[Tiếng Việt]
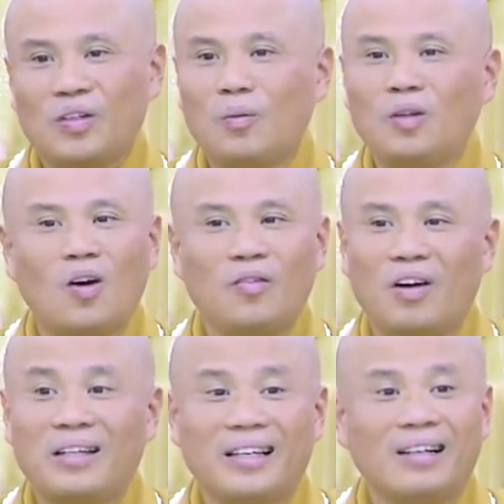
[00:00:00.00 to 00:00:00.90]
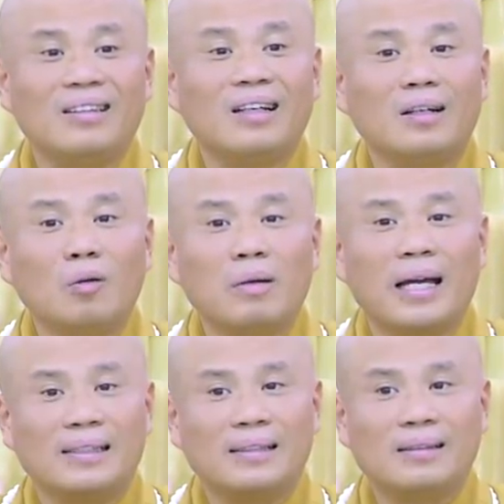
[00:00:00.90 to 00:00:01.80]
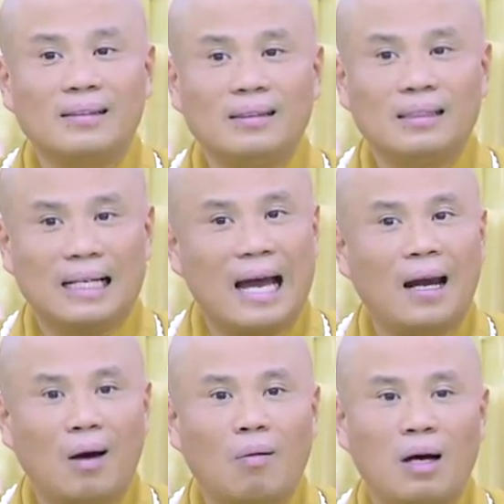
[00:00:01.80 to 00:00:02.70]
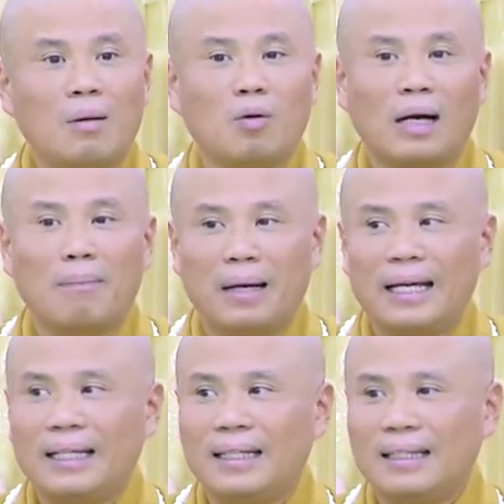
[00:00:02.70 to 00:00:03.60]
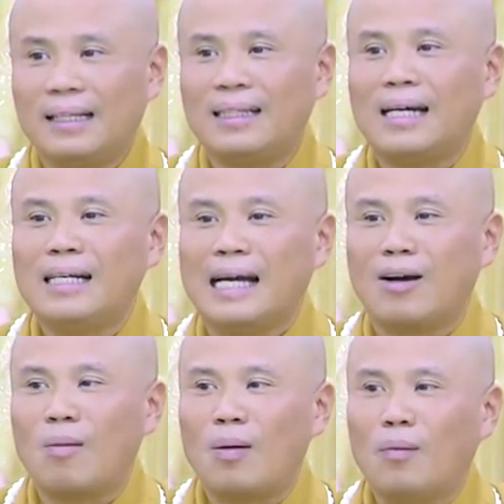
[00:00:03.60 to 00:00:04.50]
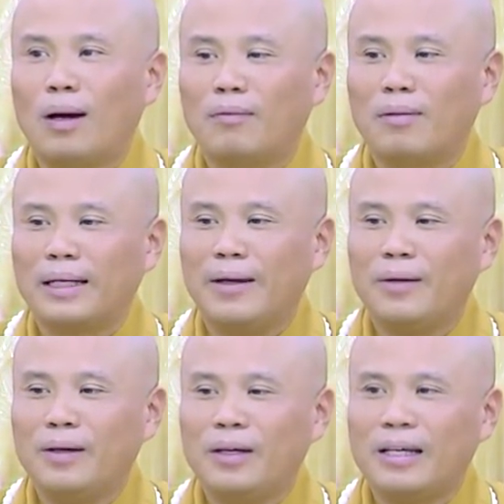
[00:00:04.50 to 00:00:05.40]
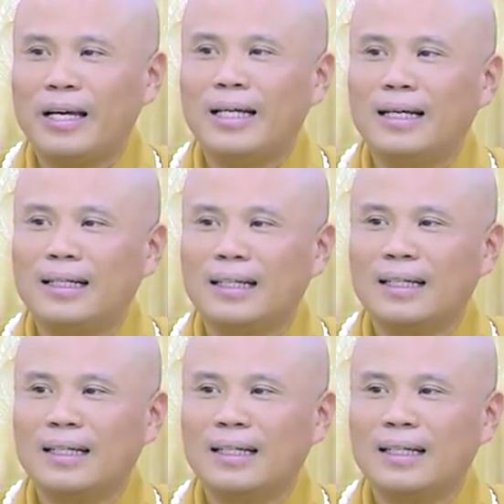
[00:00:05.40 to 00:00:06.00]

Chúng tôi vẫn giữ từ lúc xướng khá lâu, hơn một năm nay. Thầy Tánh đang cột ống quần, không kéo cái dây lên.